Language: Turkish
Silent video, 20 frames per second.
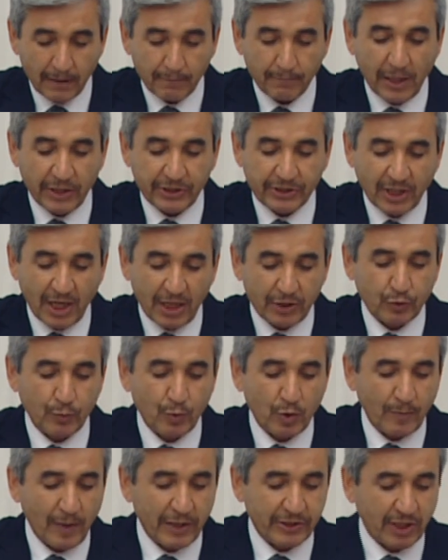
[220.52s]
başta
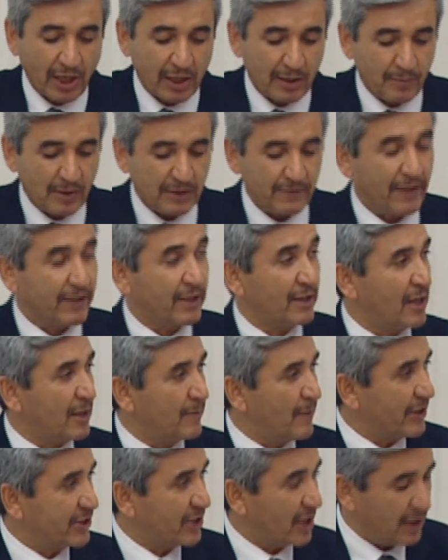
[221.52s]
Cumhurbaşkanımız ve
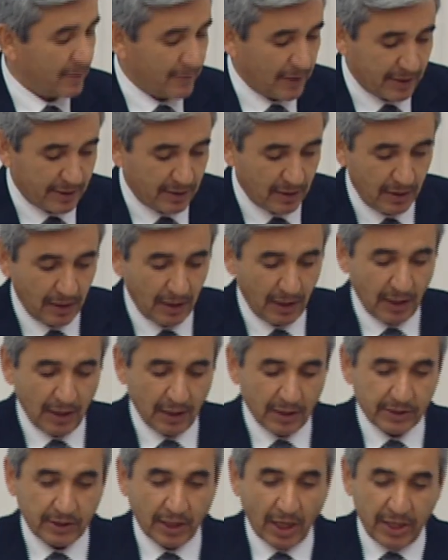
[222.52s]
Genel Başkanımız
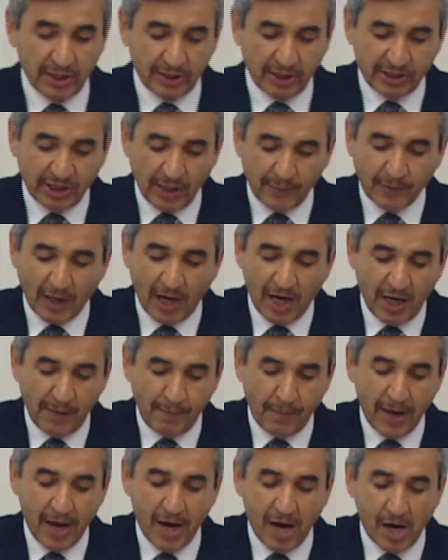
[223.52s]
Sayın Recep
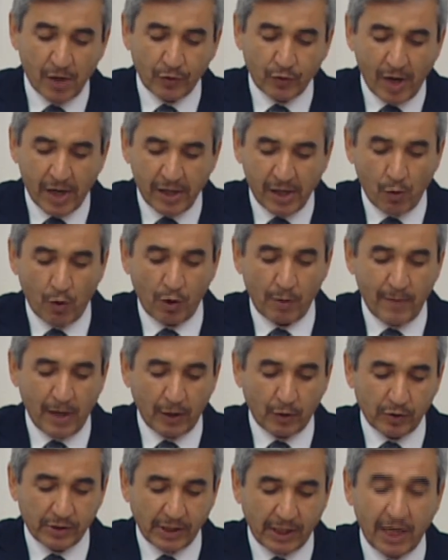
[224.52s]
Tayyip Erdoğan
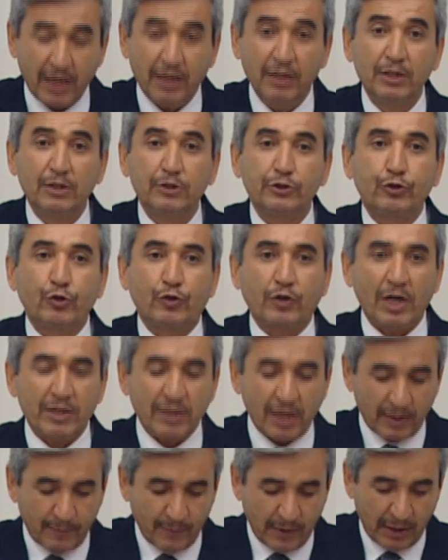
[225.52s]
olmak üzere
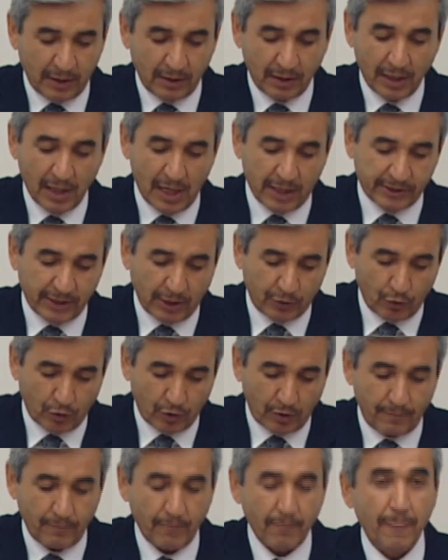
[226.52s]
şükranlarımı arz
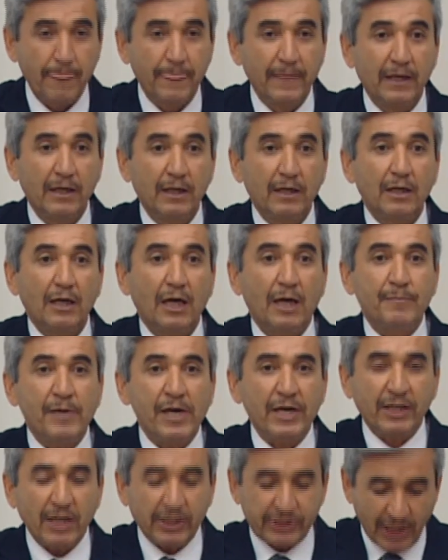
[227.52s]
ediyorum.
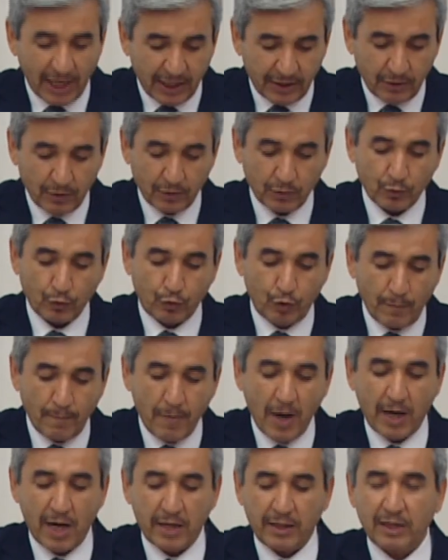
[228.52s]
Emeği geçen tüm
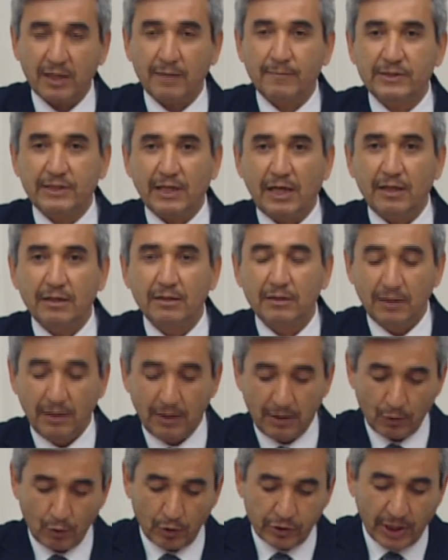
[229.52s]
bakanlarımıza,
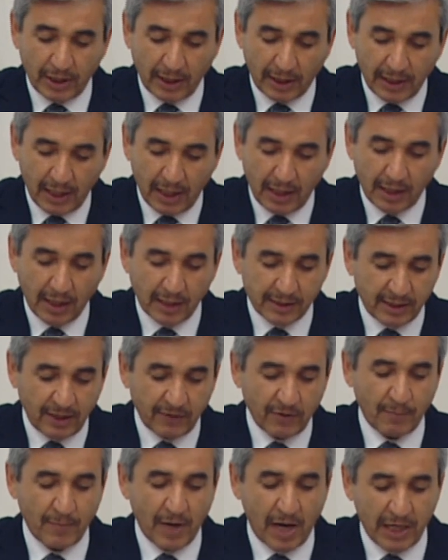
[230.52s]
özellikle
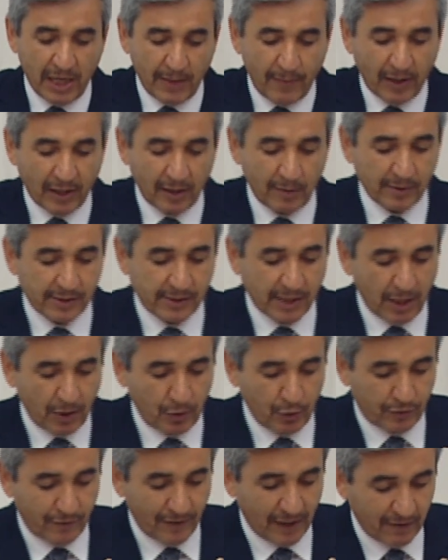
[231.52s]
Hazine ve Maliye Bakanımız
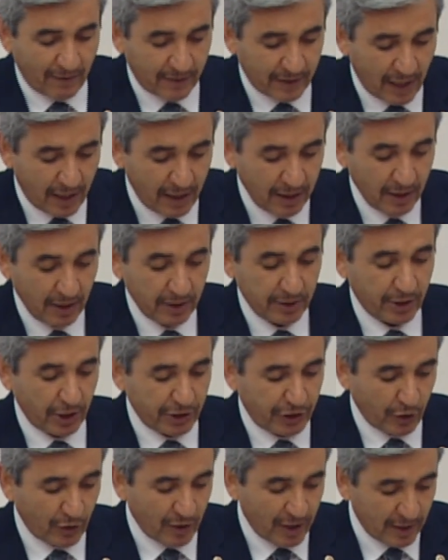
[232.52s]
Sayın Lütfü Elvan'a
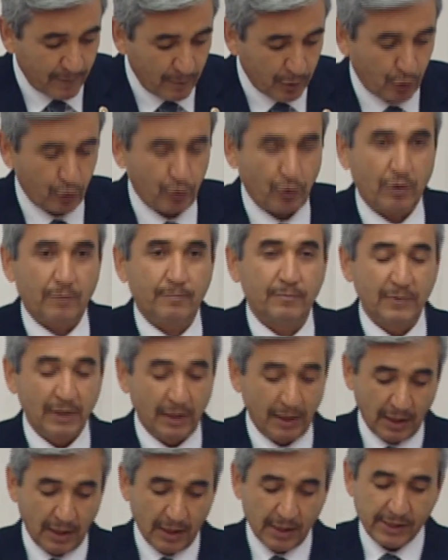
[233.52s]
teşekkürlerimi sunuyorum.
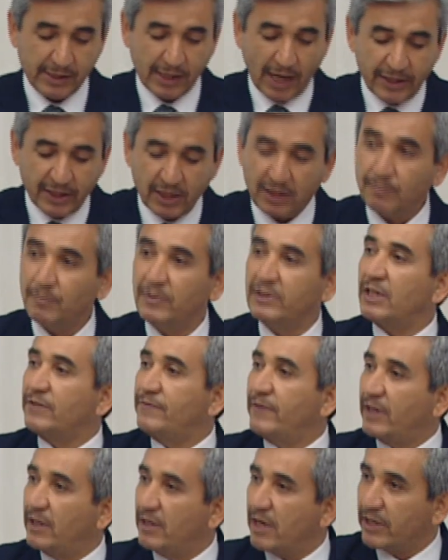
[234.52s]
Sayın
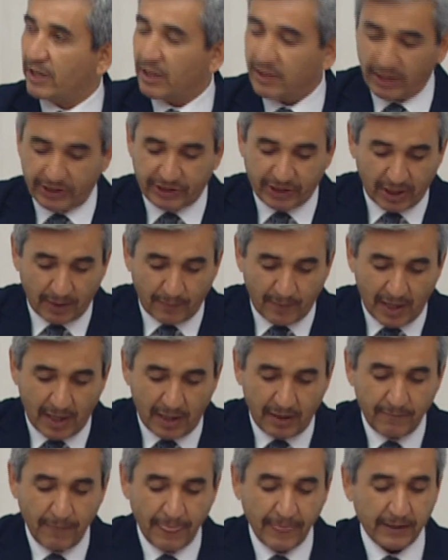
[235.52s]
milletvekili
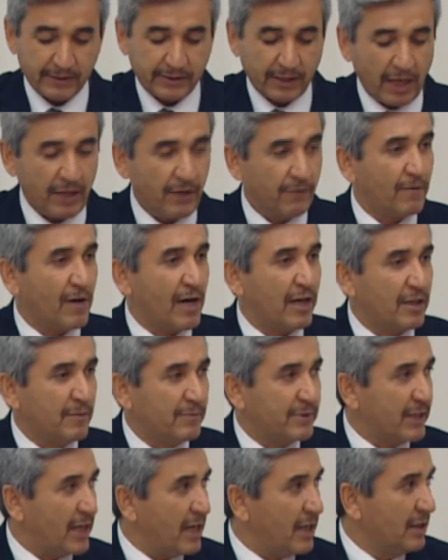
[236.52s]
arkadaşlarıma, sayın
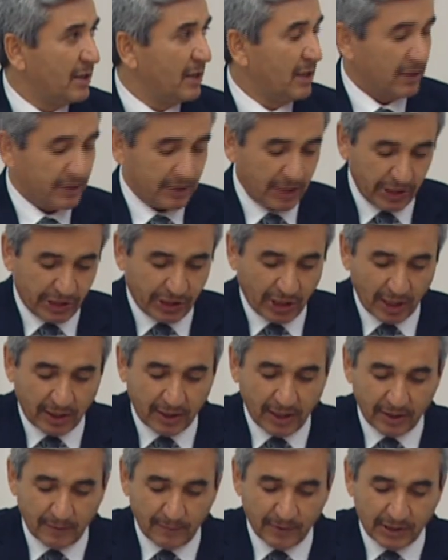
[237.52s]
valimize,
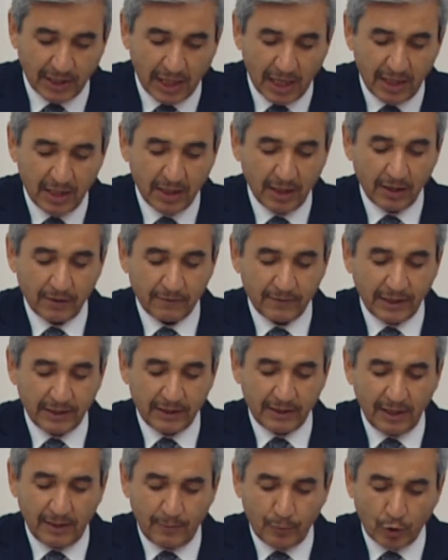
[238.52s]
teşkilatlarımıza ve
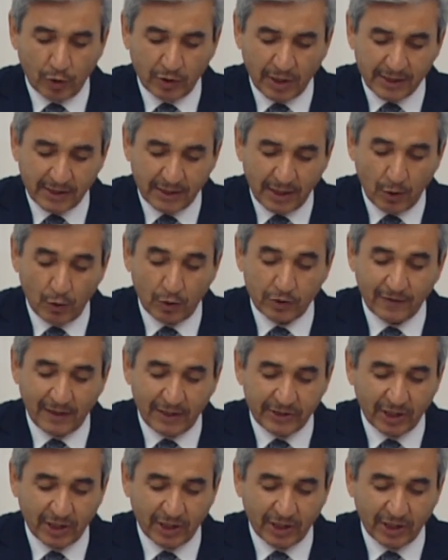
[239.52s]
il bürokrasisine özveri